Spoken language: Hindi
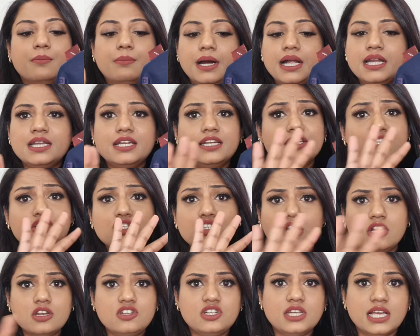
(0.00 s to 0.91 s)
बट इट
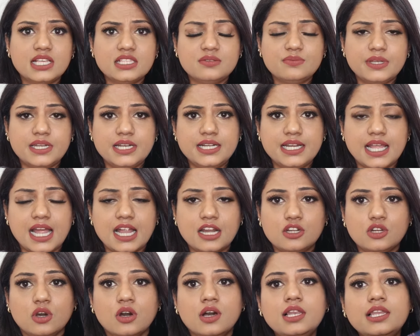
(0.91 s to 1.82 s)
इज़ नॉट ट्रांसपेरेंट
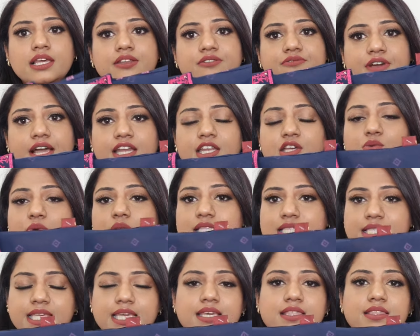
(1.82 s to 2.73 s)
एट ऑल इनफैक्ट यू
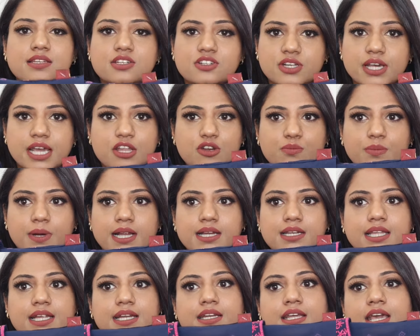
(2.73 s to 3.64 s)
विल सी इन द ट्रायन
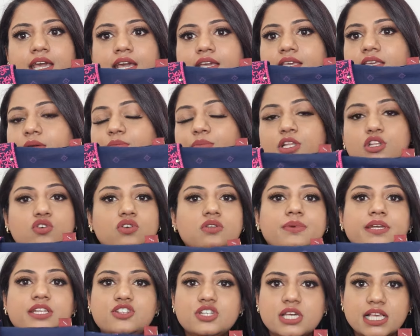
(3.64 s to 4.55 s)
पार्ट दैट ये
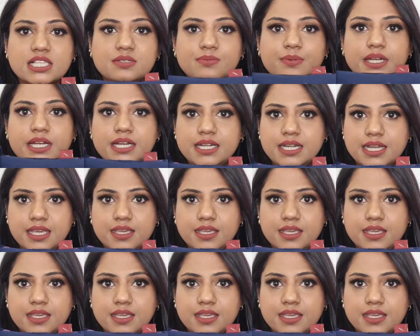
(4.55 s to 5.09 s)
बिल्कुल भी ट्रांसपेरेंट